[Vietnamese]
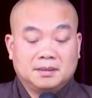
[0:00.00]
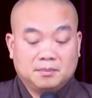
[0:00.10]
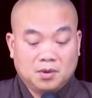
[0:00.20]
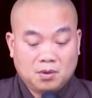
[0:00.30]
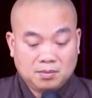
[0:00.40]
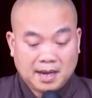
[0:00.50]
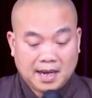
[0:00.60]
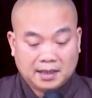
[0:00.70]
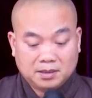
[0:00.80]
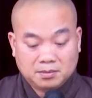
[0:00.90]
bốn
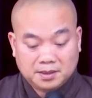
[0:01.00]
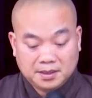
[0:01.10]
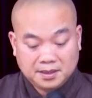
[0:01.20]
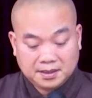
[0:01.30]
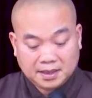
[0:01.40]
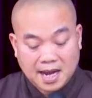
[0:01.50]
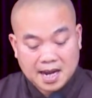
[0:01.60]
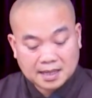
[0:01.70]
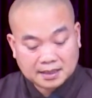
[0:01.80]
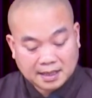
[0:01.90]
đại tông chỉ
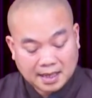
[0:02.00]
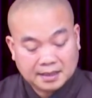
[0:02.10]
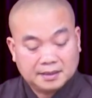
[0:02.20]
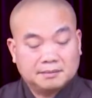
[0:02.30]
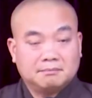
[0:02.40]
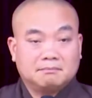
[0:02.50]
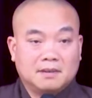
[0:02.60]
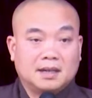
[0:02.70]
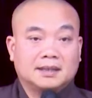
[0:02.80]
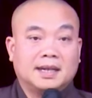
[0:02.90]
tác thành
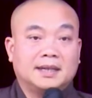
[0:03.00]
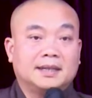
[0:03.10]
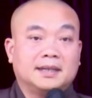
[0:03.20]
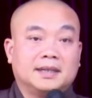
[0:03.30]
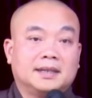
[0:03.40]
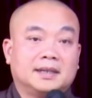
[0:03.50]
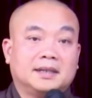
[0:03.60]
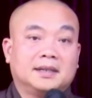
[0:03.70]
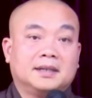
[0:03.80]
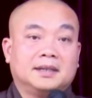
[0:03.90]
bậc thanh
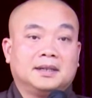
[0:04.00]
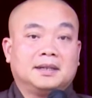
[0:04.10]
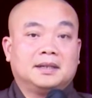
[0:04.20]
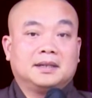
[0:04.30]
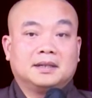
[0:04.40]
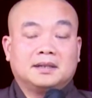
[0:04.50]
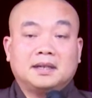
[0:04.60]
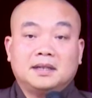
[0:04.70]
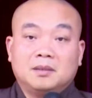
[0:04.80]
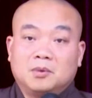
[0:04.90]

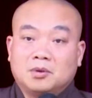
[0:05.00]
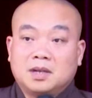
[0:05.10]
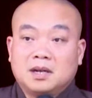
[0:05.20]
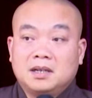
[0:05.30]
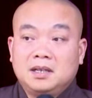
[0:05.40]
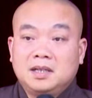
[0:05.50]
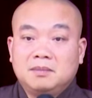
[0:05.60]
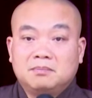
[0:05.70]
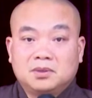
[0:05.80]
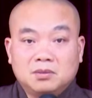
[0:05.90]
đây là một chân lý
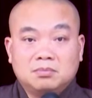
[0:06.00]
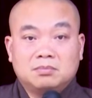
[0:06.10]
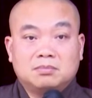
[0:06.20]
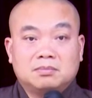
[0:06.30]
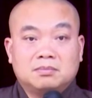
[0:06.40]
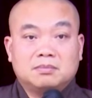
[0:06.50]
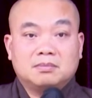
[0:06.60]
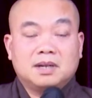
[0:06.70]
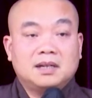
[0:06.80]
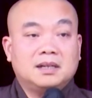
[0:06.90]
nghiêm túc
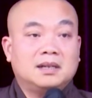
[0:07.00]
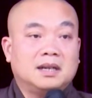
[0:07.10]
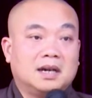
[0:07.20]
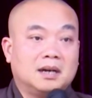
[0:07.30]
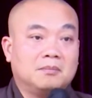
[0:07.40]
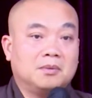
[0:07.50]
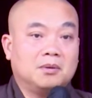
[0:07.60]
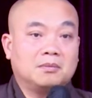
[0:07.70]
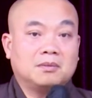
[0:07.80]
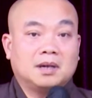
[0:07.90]
đây là
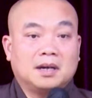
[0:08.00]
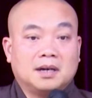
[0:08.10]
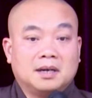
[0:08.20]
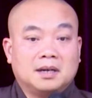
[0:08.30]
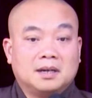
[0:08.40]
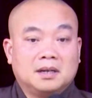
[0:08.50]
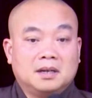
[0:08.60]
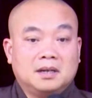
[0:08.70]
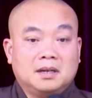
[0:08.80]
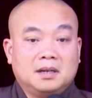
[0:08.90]
một à,
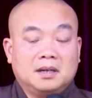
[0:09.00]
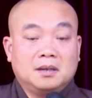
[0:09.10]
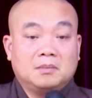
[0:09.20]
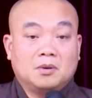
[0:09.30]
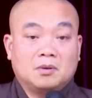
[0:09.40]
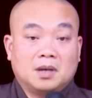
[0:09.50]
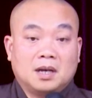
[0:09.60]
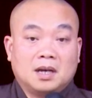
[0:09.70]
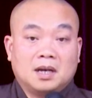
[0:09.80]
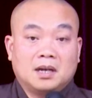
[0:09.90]
một à,
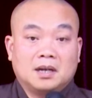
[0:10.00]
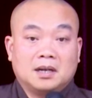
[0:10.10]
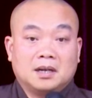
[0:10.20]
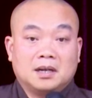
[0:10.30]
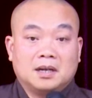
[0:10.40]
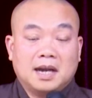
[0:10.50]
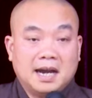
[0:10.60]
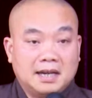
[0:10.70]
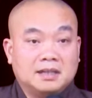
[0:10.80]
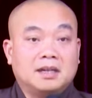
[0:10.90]

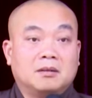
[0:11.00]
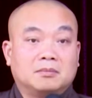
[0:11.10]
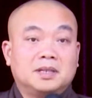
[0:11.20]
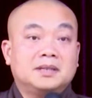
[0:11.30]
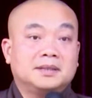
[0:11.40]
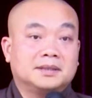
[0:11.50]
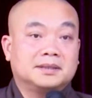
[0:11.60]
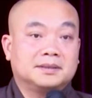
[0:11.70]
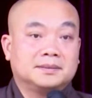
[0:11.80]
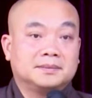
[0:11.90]
hành động thiết thực
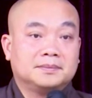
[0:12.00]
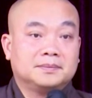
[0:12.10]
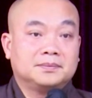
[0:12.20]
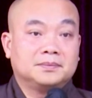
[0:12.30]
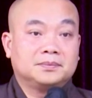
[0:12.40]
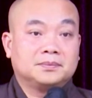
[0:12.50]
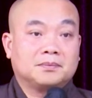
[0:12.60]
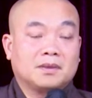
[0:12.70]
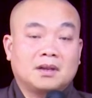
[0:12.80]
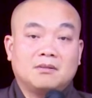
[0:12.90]

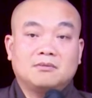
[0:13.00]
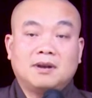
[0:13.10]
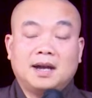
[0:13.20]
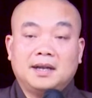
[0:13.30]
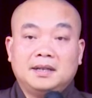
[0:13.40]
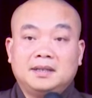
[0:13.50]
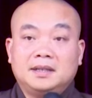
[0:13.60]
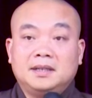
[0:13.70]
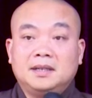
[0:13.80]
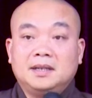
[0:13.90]
không phải
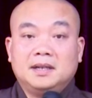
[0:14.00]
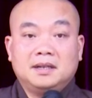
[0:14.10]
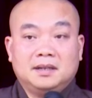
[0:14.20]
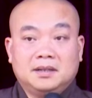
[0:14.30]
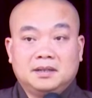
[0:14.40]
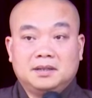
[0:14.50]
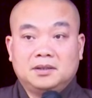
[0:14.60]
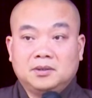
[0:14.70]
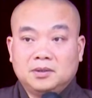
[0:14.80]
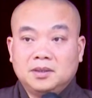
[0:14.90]
chỉ lời
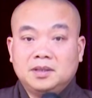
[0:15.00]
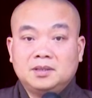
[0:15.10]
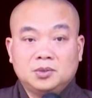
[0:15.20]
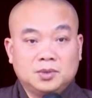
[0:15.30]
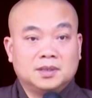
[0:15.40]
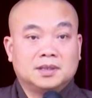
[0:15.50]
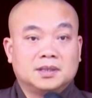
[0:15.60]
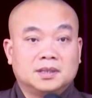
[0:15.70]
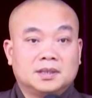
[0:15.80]
nói suông